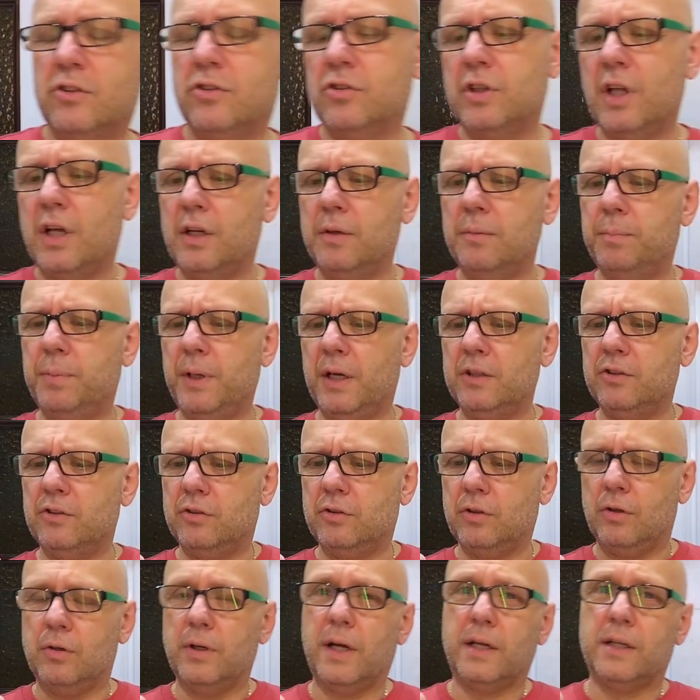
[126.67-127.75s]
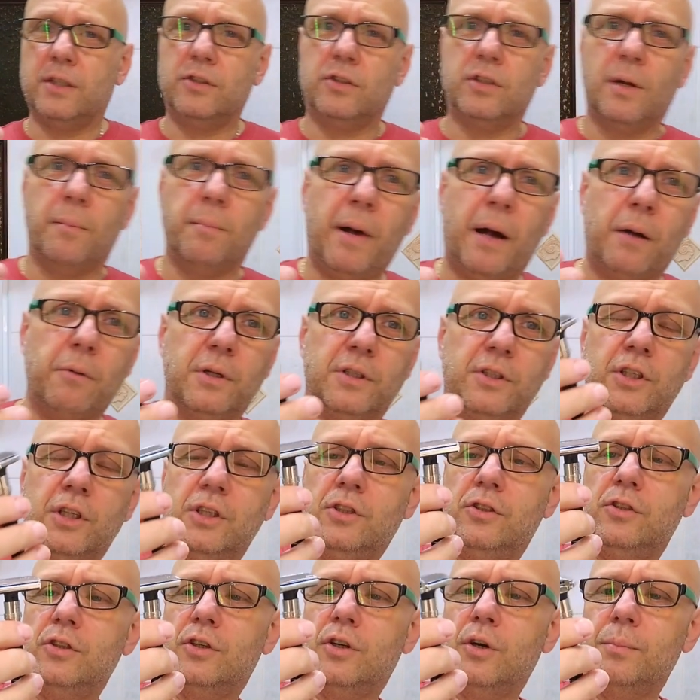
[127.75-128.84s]
4, 5 to jakieś tam małe
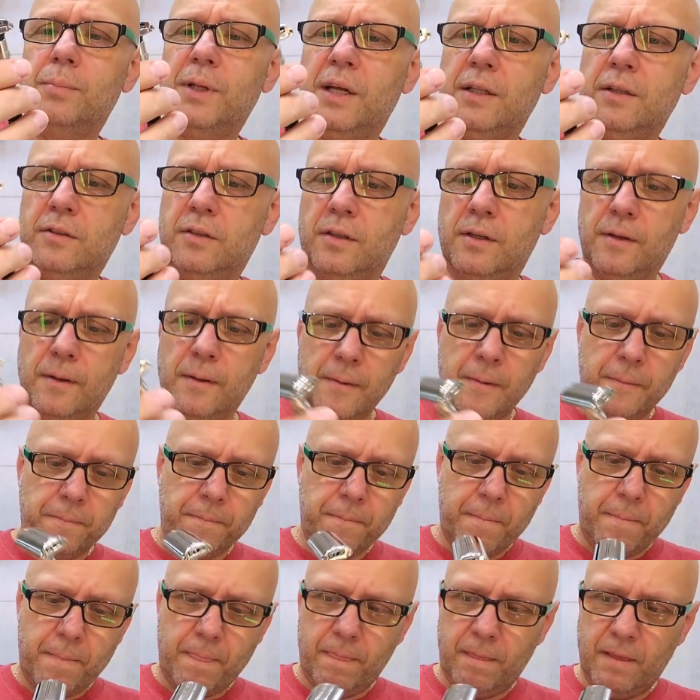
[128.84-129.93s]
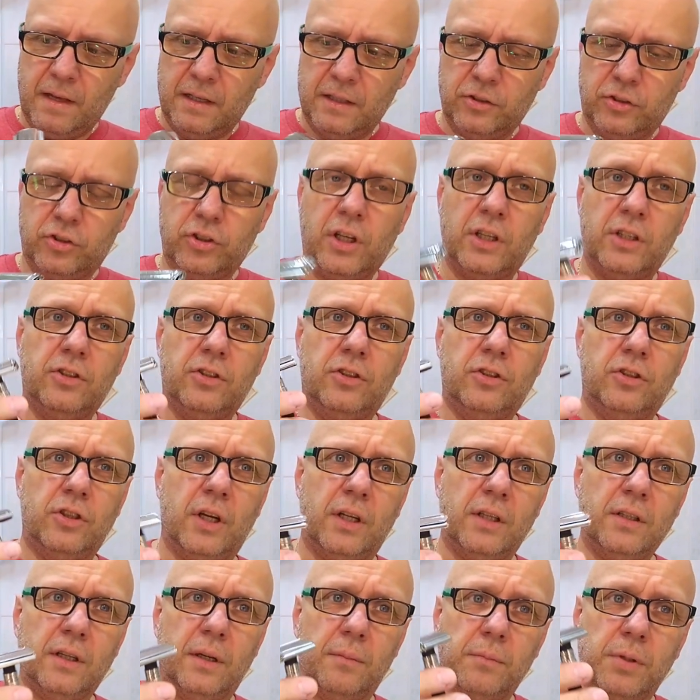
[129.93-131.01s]
dzieci kobiety, 6,
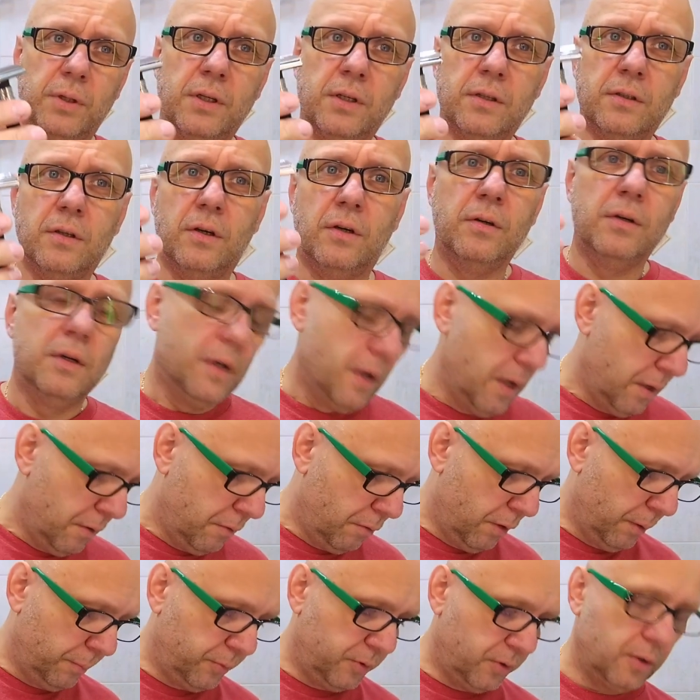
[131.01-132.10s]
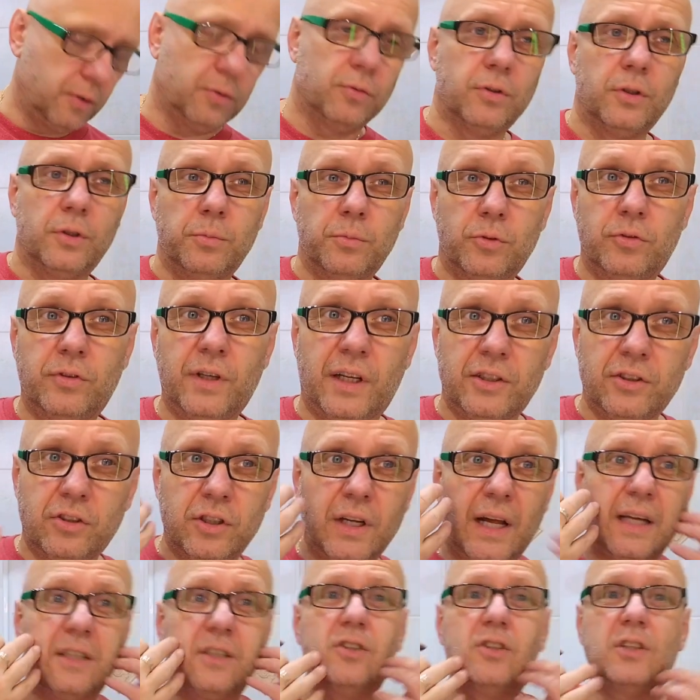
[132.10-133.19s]
mm, 7 no chłopcy, którym już
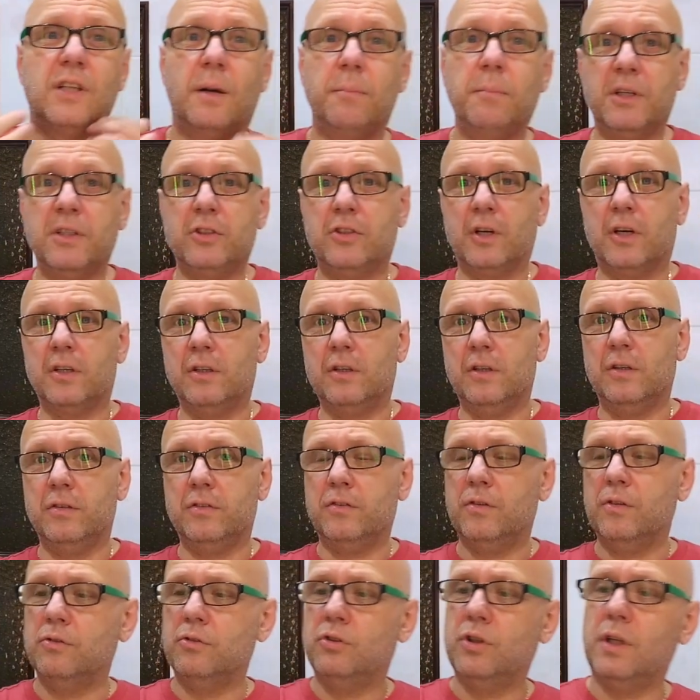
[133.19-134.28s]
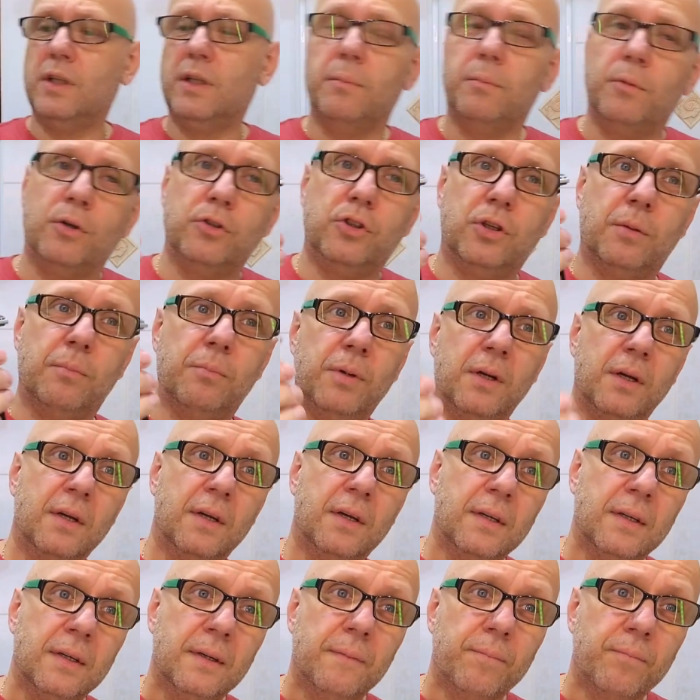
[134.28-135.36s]
zaczyna jakiś tam meszek rosnąć, 7, 8
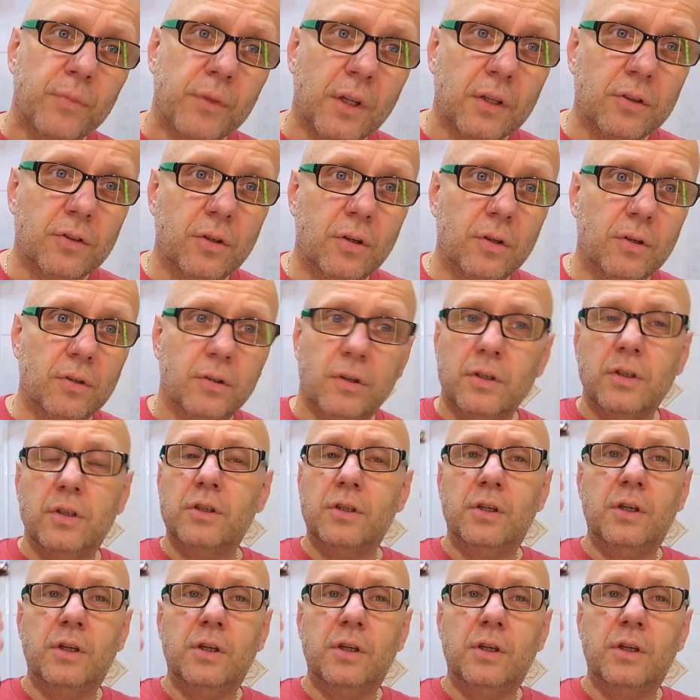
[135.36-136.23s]
no to